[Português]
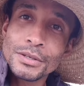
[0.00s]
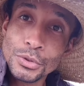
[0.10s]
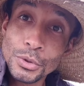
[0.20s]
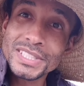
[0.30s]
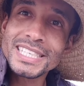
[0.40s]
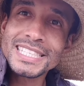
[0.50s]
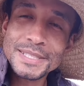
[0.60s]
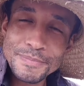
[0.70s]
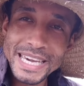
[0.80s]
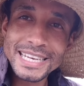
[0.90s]
nos
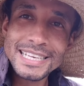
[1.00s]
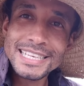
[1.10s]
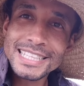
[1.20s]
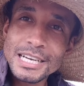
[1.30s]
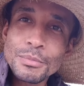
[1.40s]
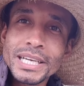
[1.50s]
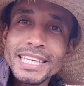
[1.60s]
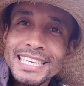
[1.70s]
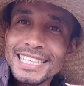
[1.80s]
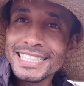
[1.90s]
espera. Tamo
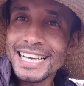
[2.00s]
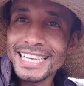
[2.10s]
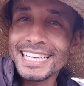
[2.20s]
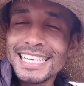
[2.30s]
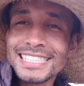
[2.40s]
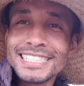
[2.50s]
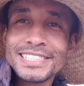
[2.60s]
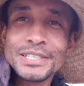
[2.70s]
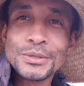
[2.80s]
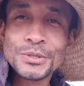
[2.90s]
aí, na graça de
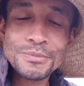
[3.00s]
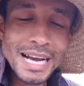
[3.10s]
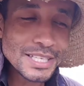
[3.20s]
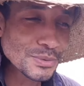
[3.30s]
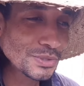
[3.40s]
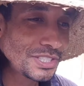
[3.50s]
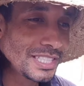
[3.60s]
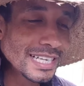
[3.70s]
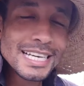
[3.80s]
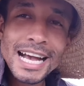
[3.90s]
Deus, mais um
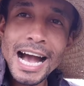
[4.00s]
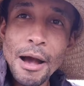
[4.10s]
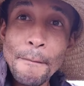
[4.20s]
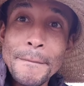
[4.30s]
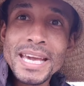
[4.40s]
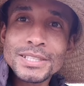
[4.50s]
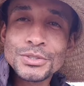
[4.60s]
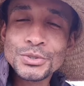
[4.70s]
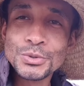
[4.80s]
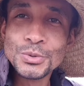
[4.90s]
dia
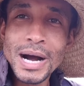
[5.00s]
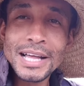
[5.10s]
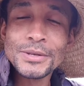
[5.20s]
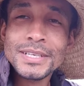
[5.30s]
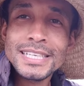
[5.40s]
abençoado.